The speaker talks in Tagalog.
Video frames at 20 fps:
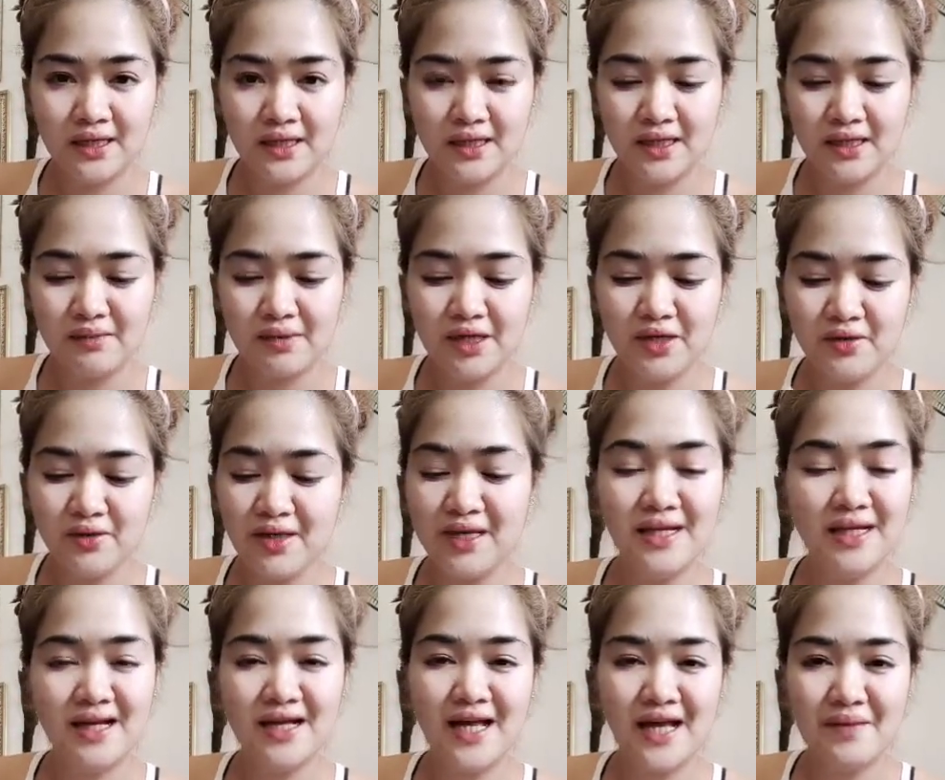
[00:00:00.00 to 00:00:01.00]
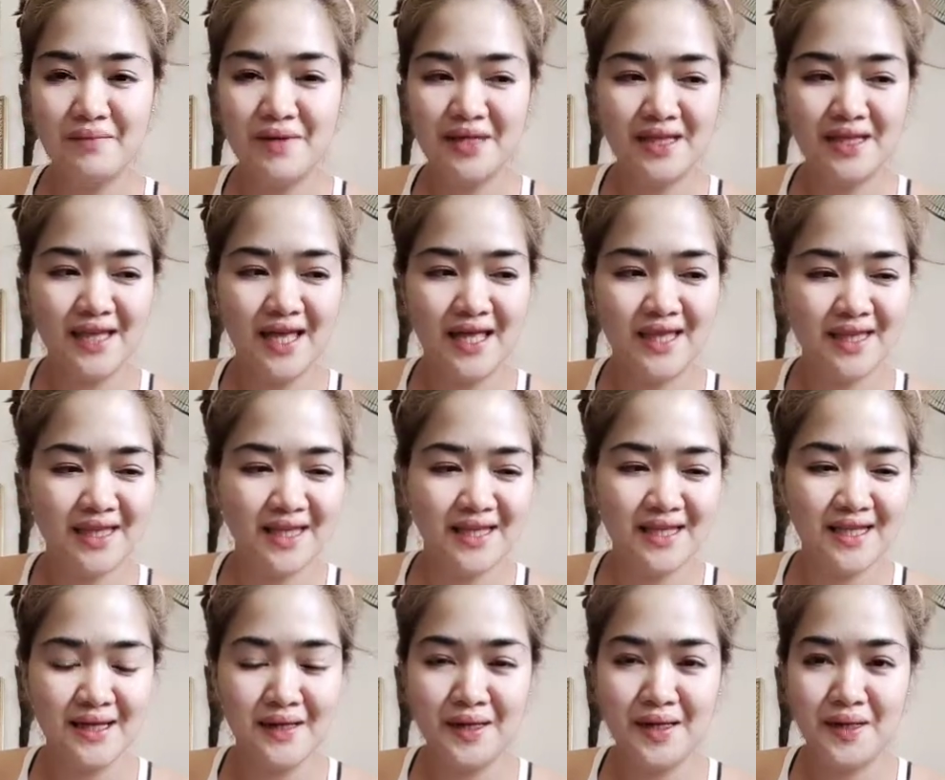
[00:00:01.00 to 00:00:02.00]
Di ba yung ginagamit
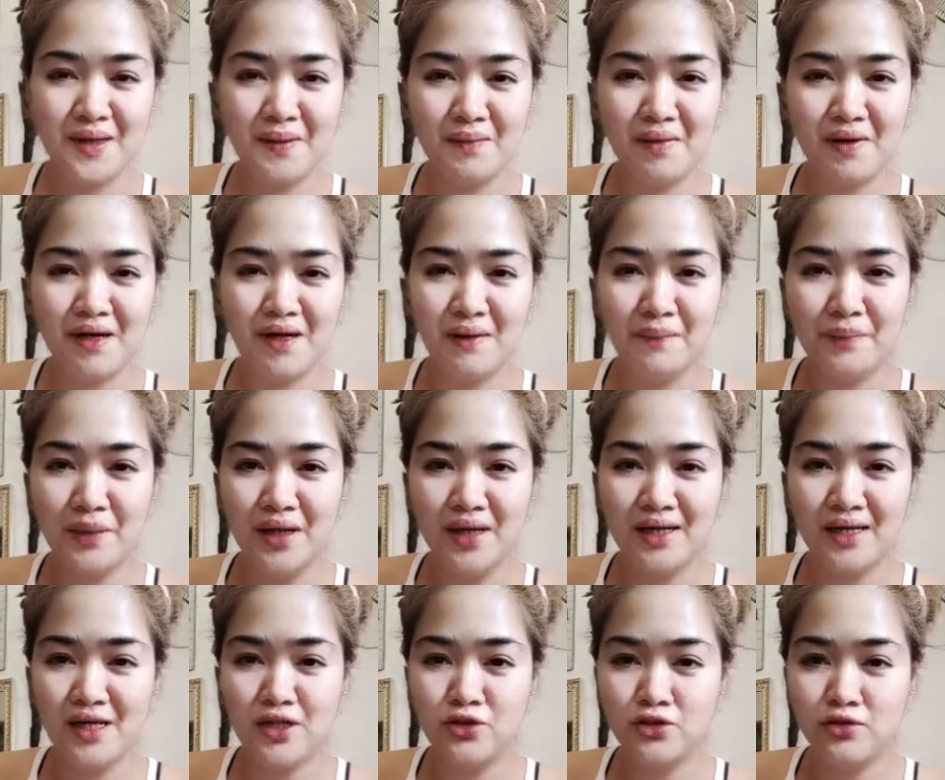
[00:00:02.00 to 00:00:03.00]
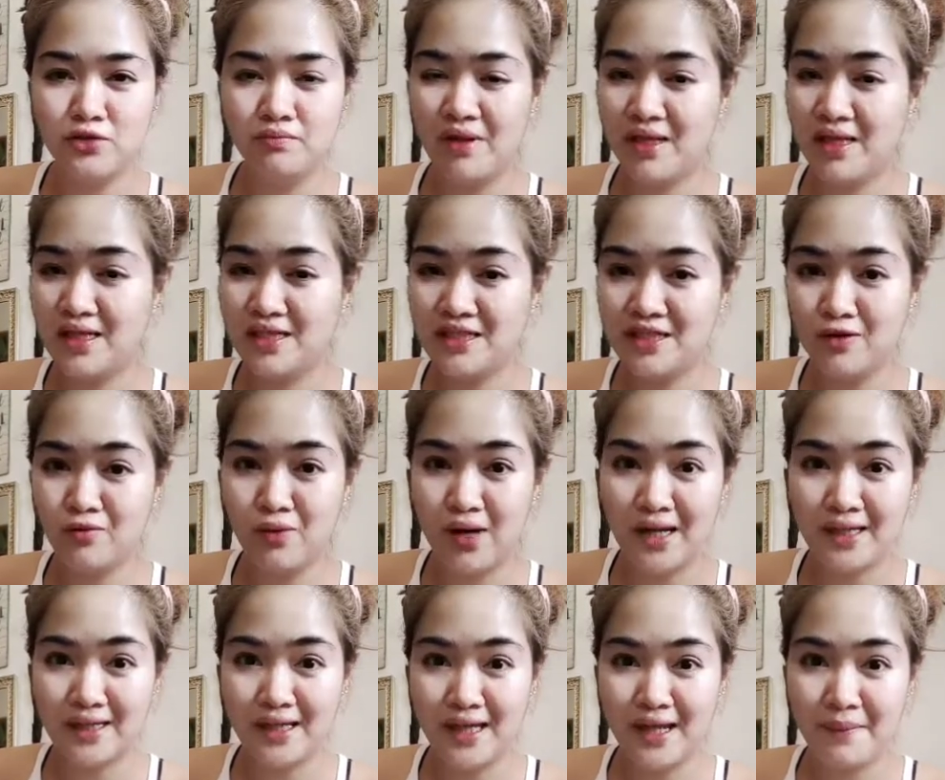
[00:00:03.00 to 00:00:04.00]
natin na mga pang-rejuve, hindi siya
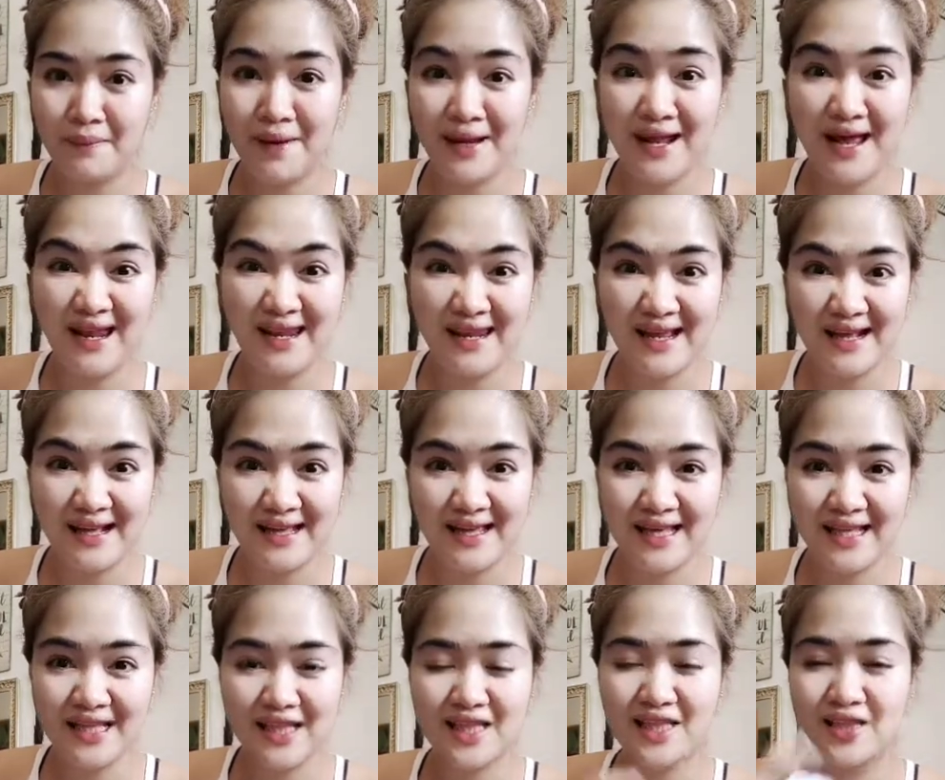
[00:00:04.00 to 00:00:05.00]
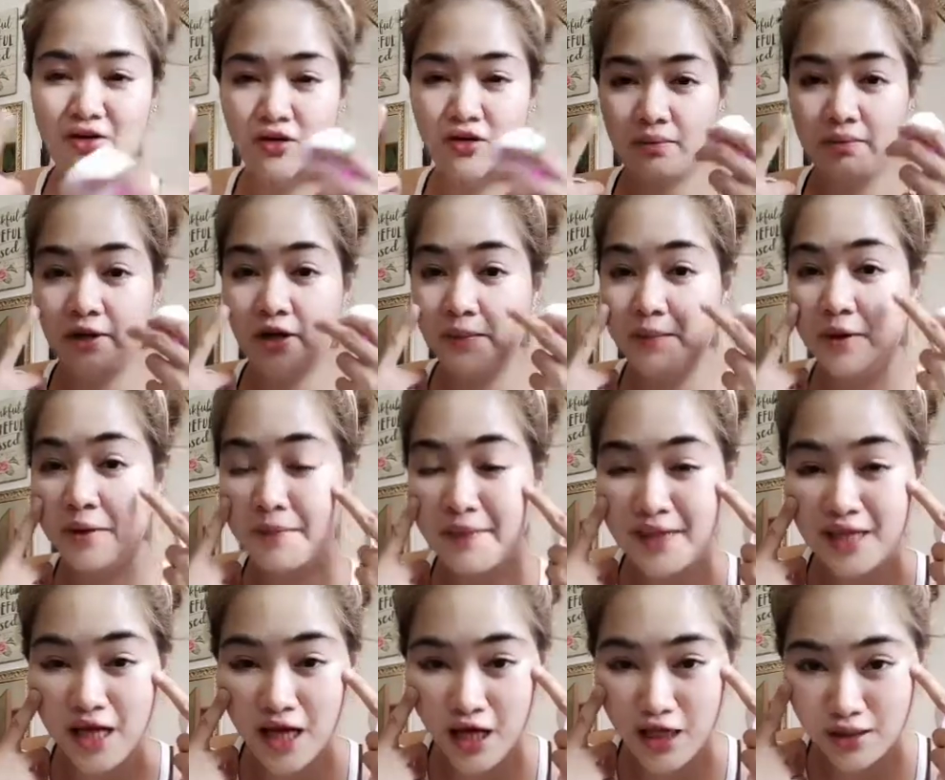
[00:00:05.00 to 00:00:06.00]
watery. Parang ang lagkit nun. Pero pag
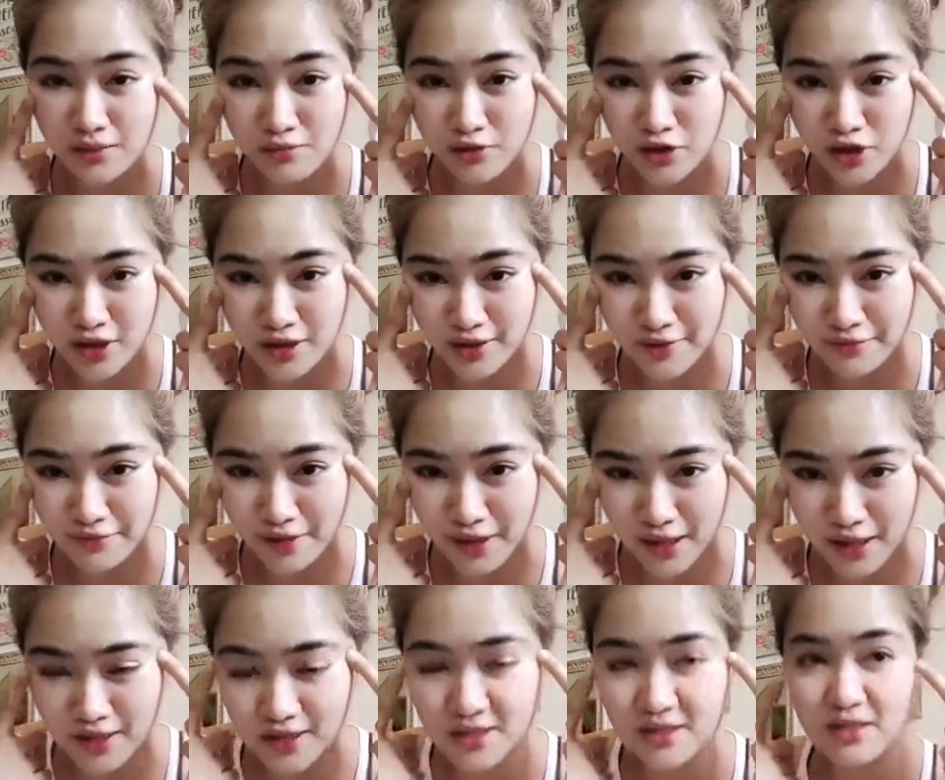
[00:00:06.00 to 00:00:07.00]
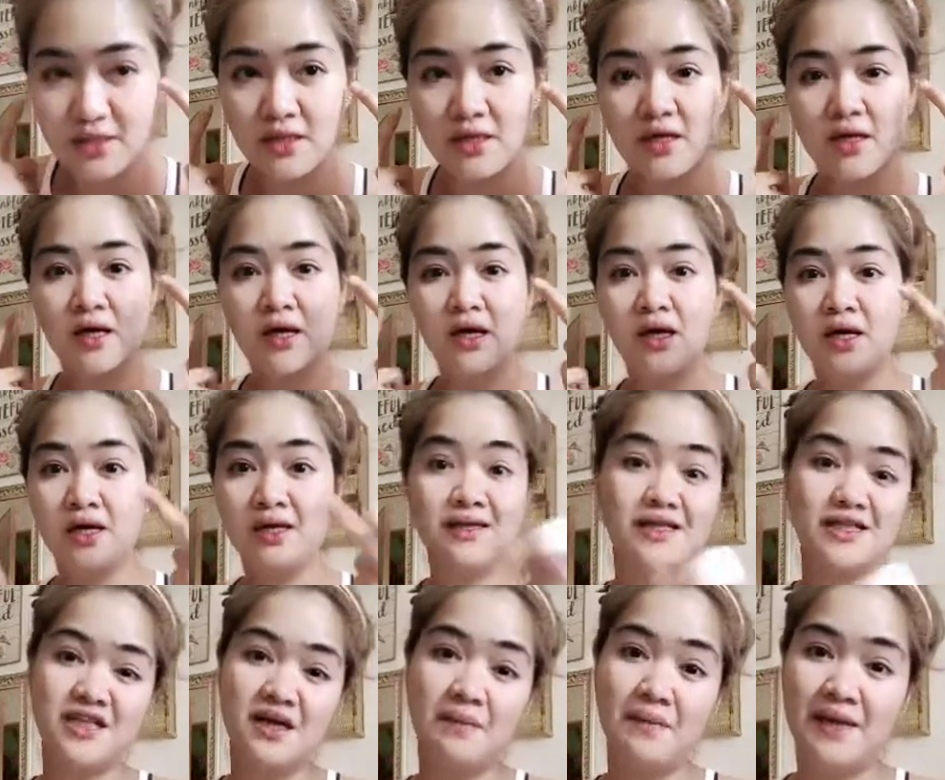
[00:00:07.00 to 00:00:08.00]
pinahid mo siya sa face, hindi
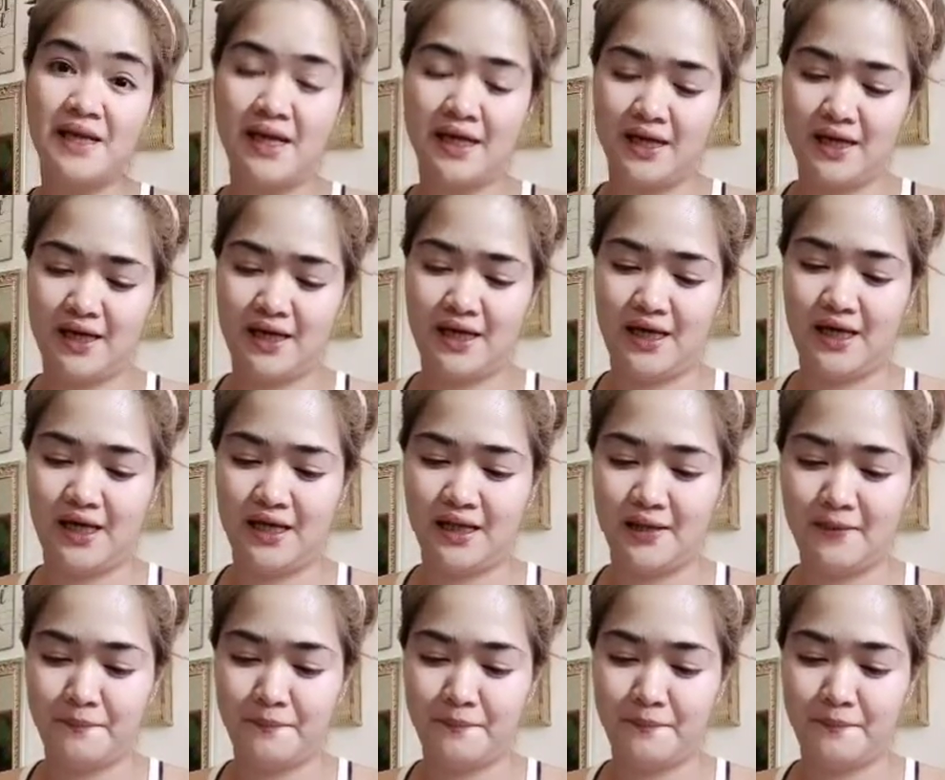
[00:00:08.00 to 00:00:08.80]
siya malagkit.